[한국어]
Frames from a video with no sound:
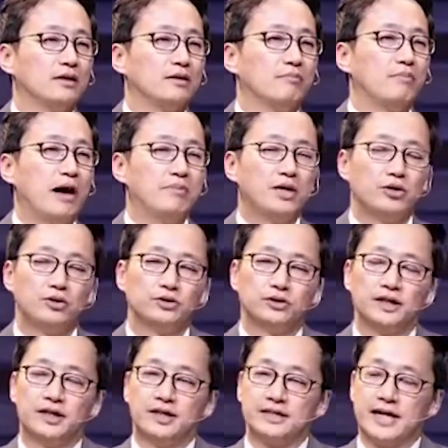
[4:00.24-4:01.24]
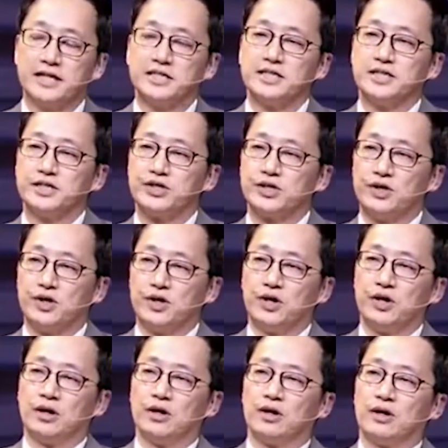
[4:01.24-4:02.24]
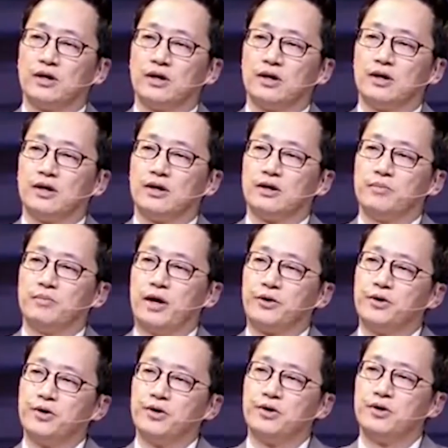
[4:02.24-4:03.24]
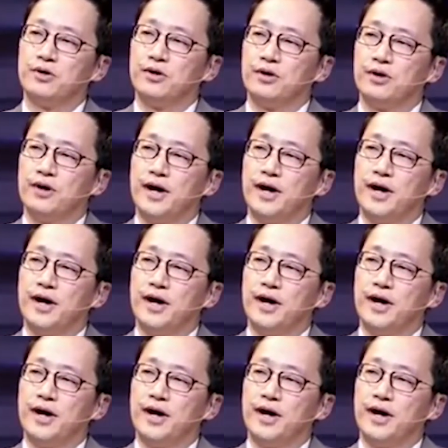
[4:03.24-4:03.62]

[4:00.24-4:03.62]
바벨론의 상징이죠. 바로